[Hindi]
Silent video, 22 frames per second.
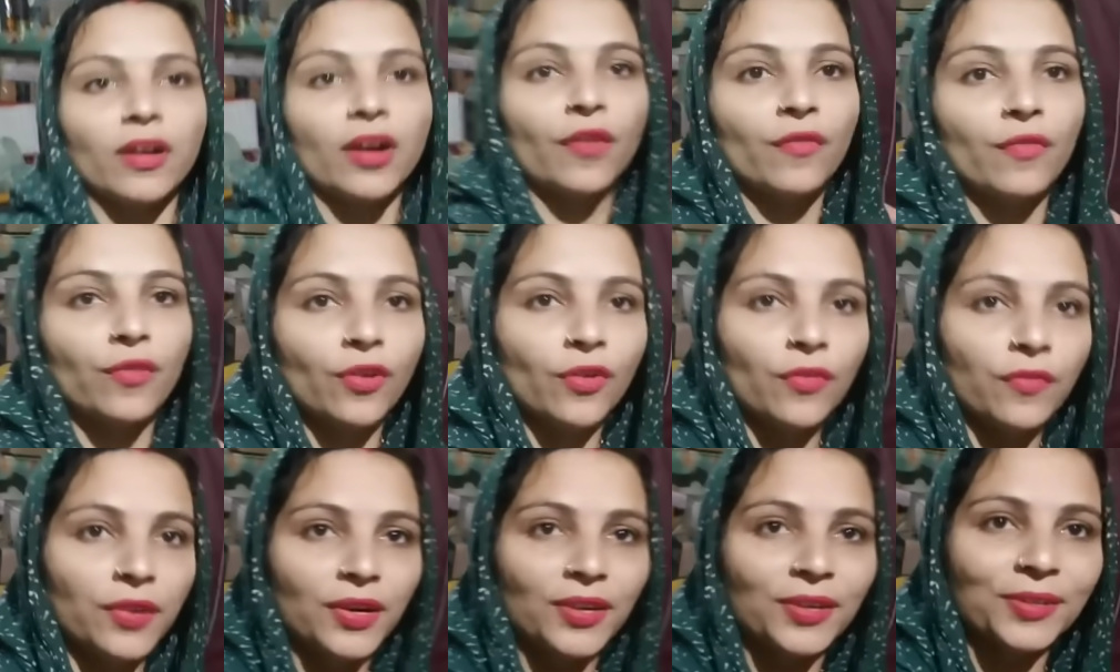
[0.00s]
वो
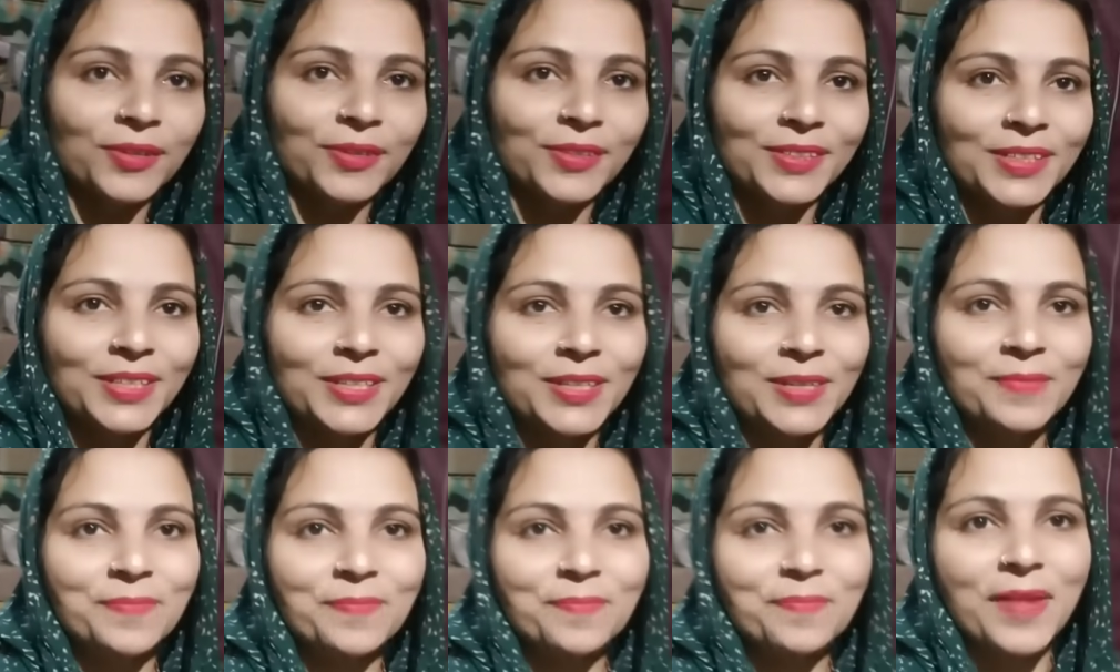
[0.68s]
व्लॉग
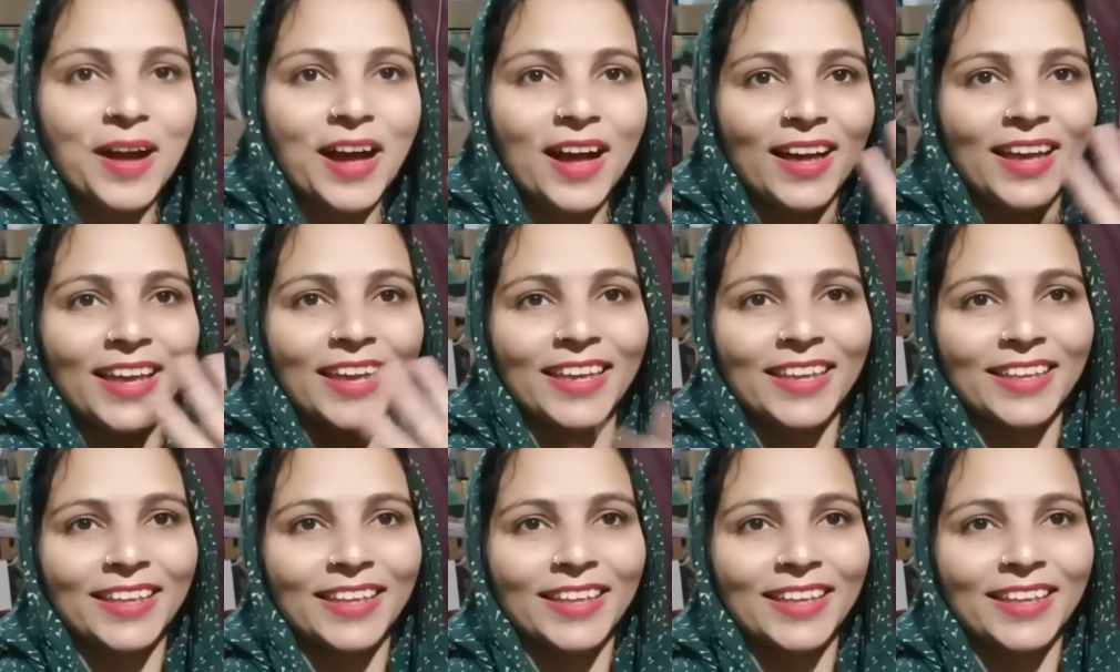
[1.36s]
बाय